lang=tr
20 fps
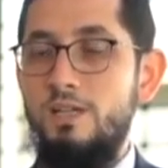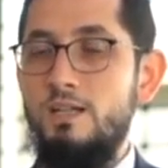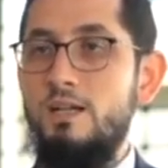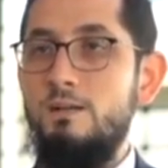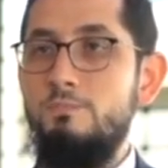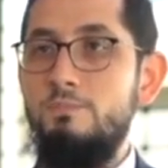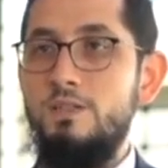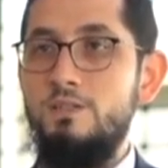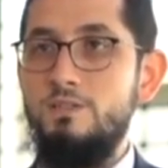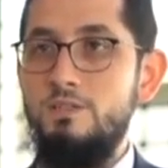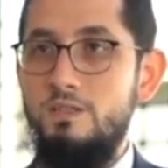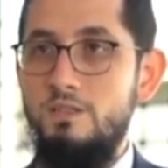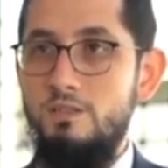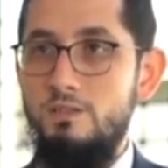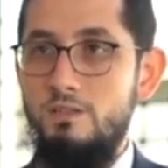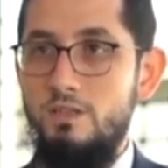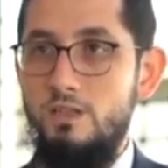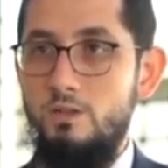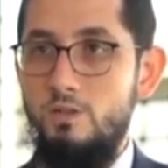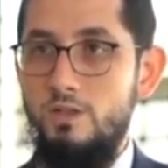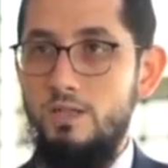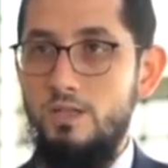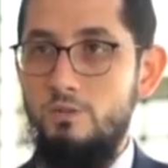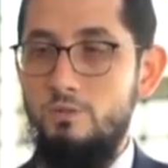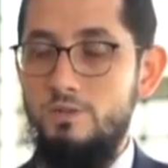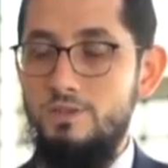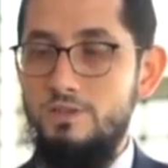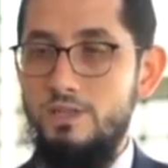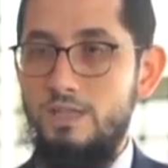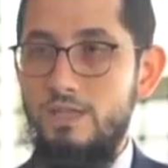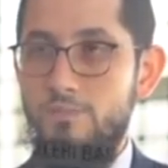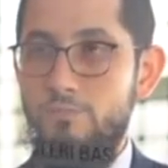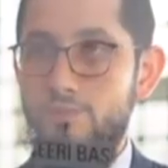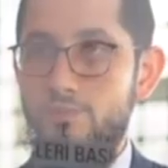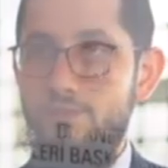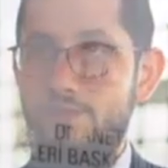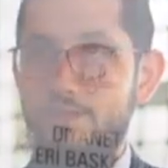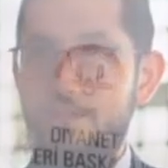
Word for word: Peygamber sallallahu aleyhi ve sellem